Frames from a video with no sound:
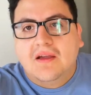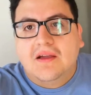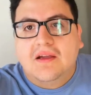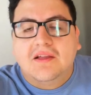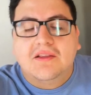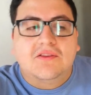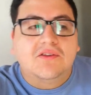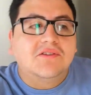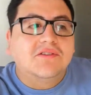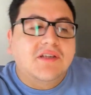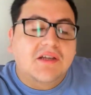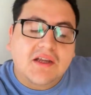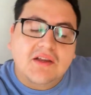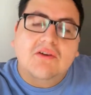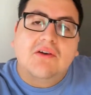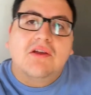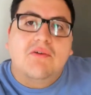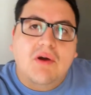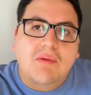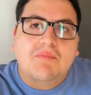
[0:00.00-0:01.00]
Entonces
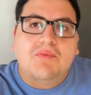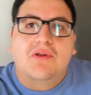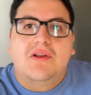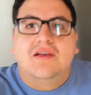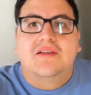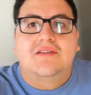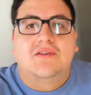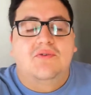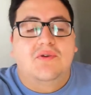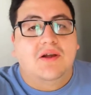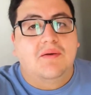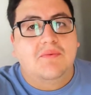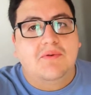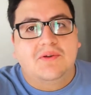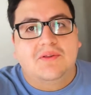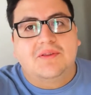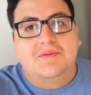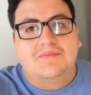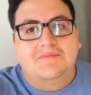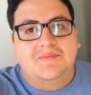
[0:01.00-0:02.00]
creo que igual podría ser un
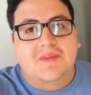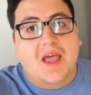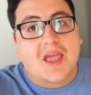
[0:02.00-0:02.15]
aporte.